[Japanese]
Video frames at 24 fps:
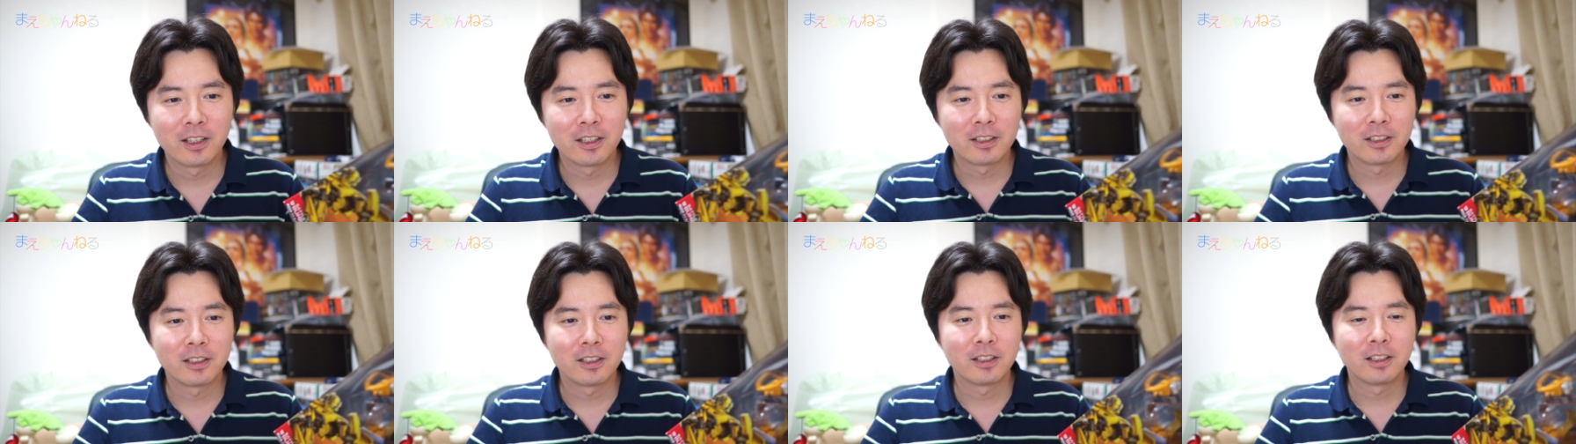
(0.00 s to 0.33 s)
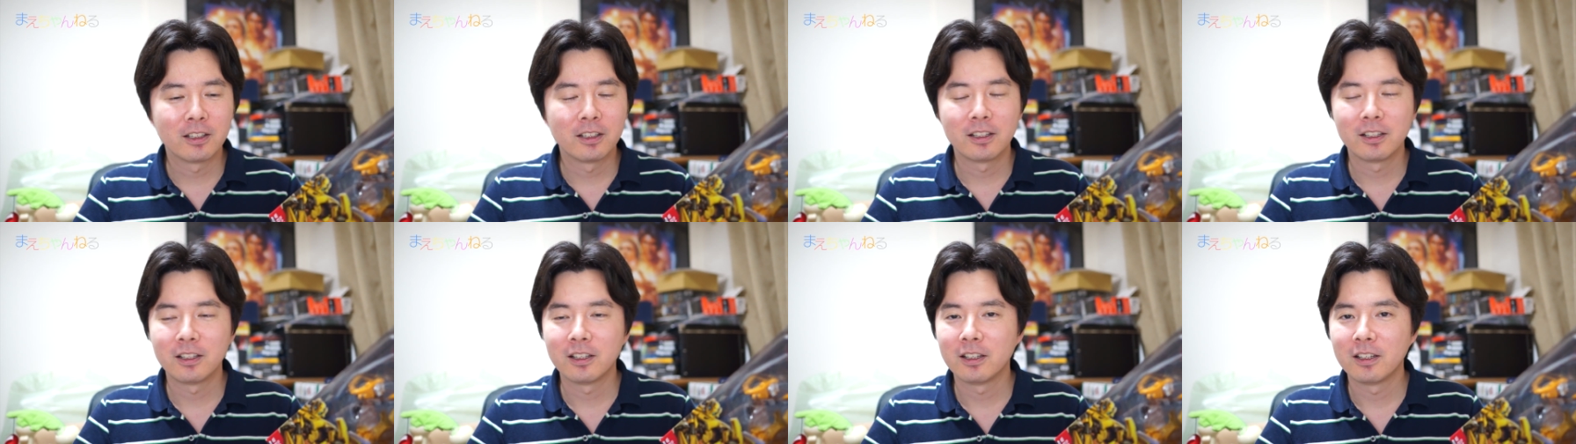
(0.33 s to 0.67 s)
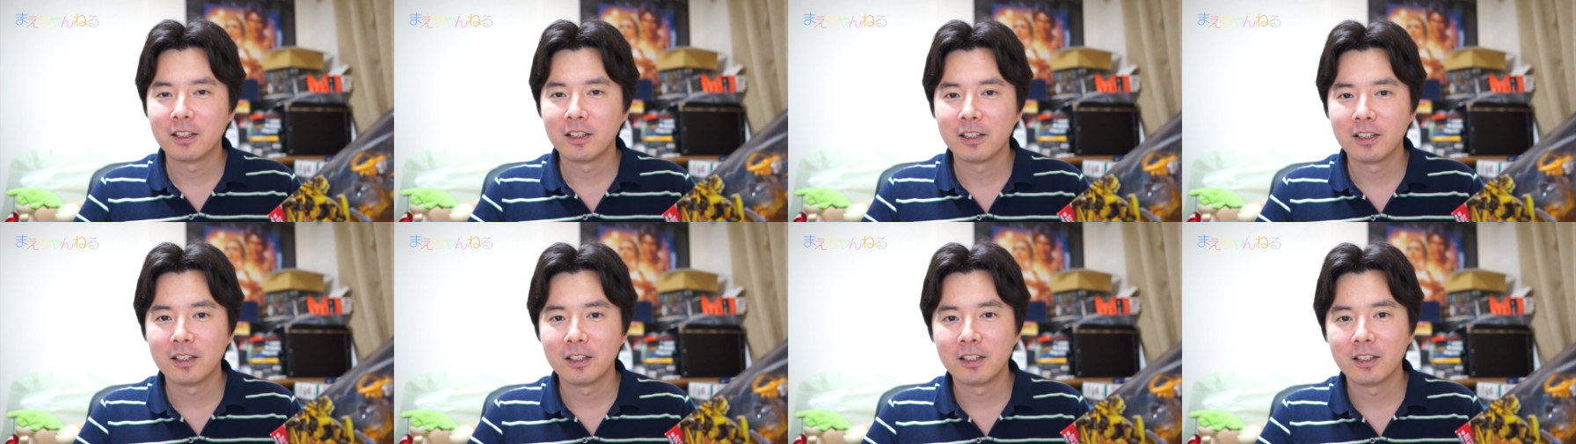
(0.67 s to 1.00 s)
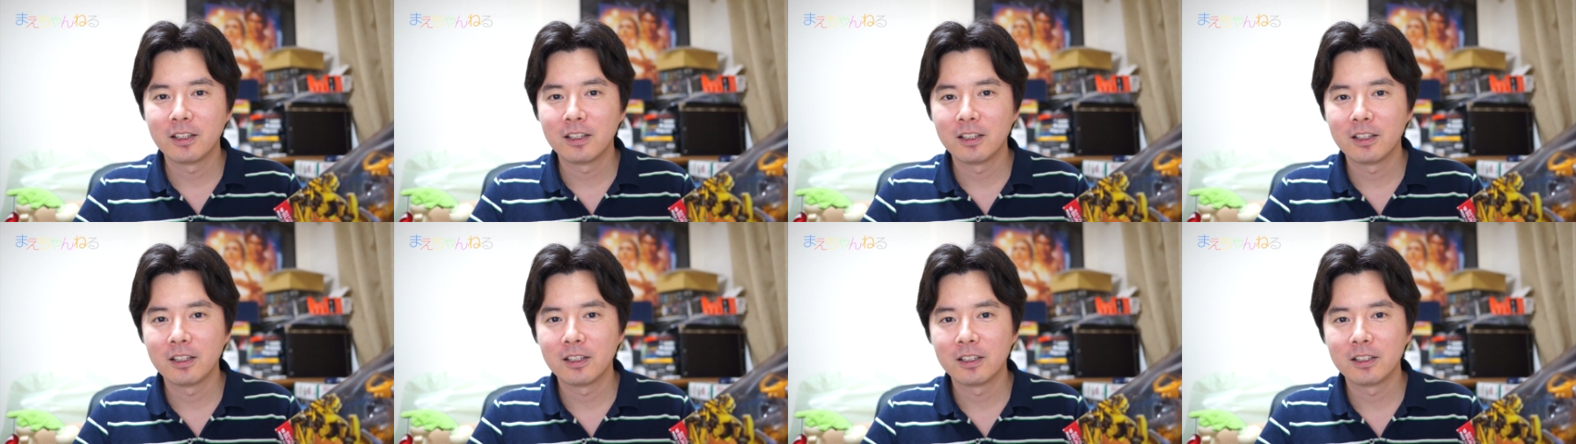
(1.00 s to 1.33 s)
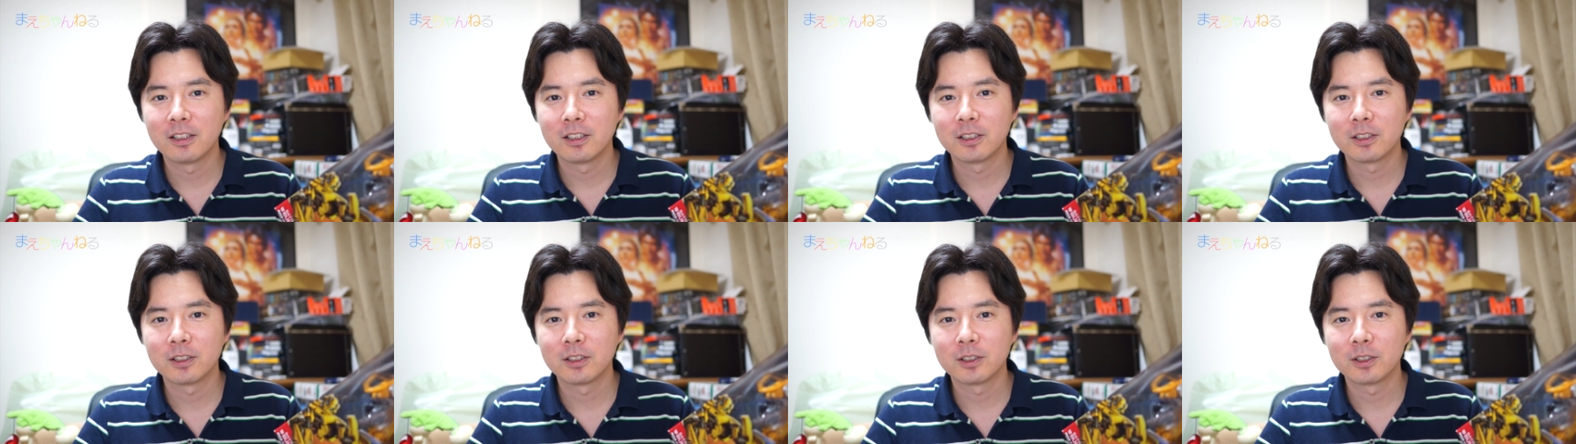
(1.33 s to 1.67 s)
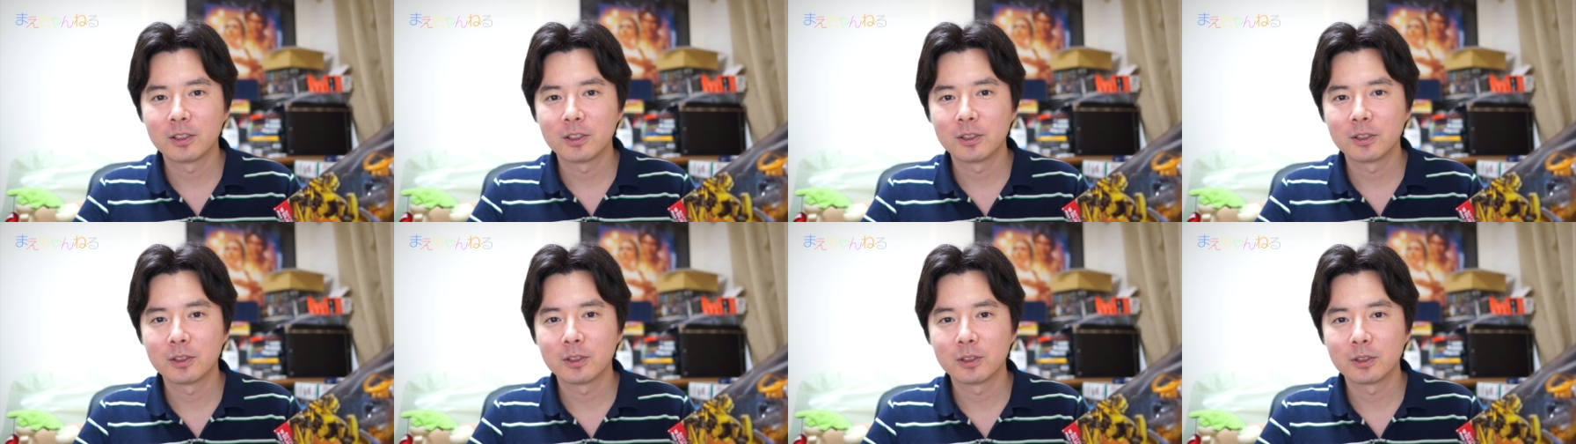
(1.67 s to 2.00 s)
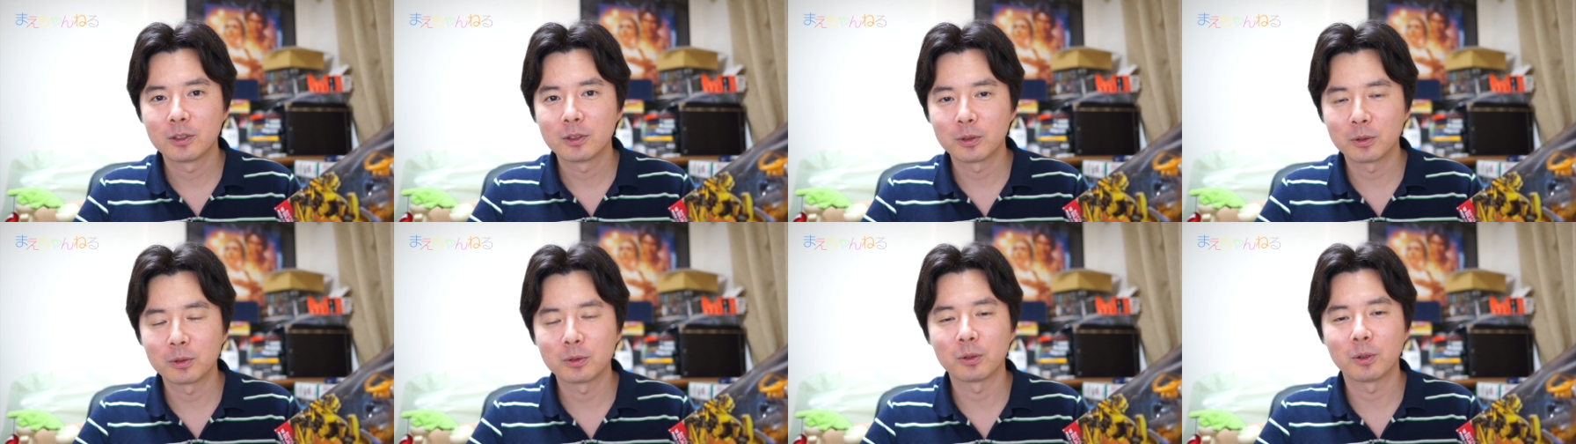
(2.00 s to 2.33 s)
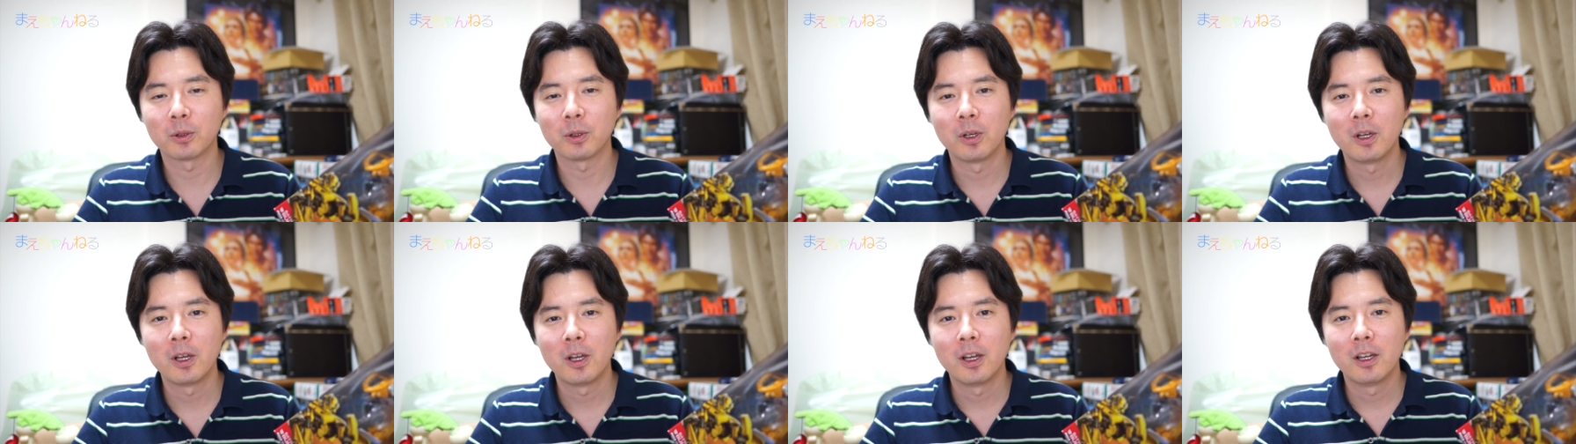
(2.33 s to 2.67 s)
トラックの変形できんだよね。そうそう。